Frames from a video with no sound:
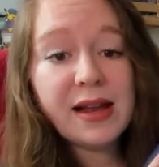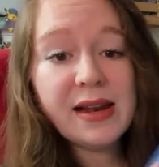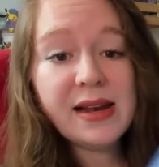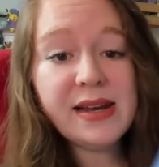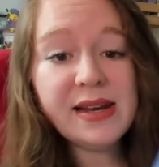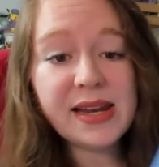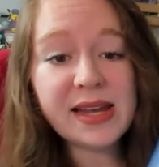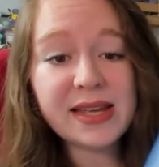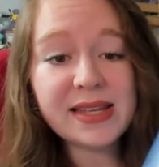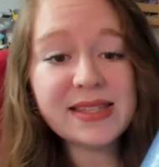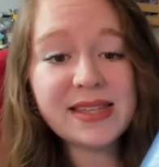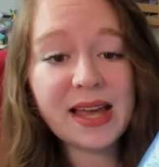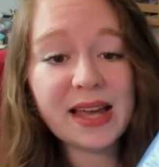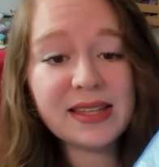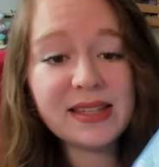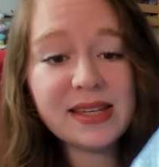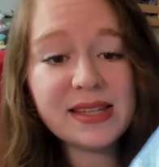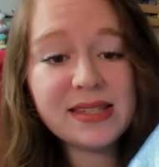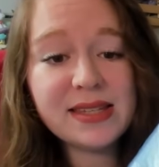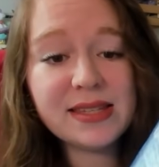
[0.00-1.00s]
Les
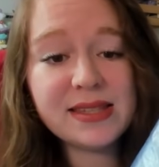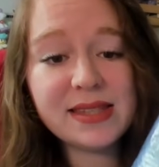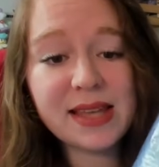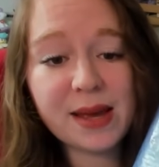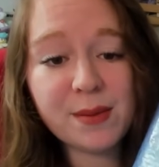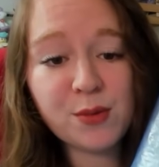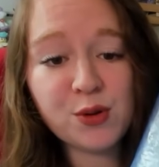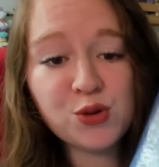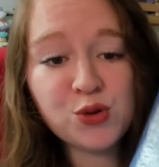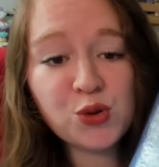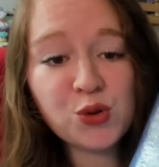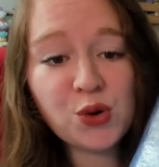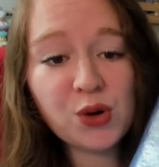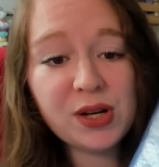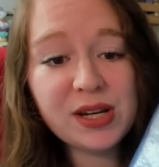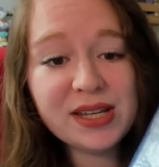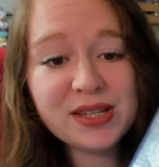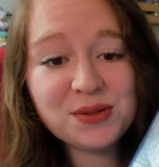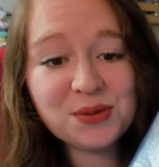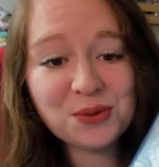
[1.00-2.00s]
derniers items du
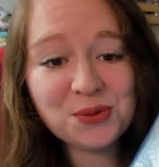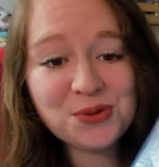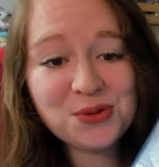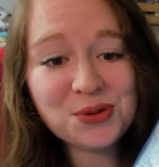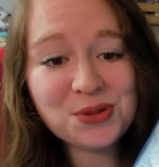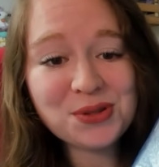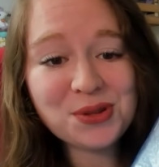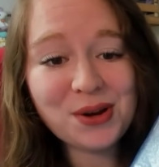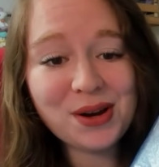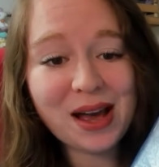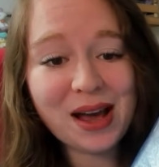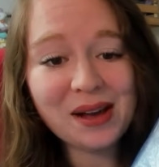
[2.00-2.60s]
colis sont juste là.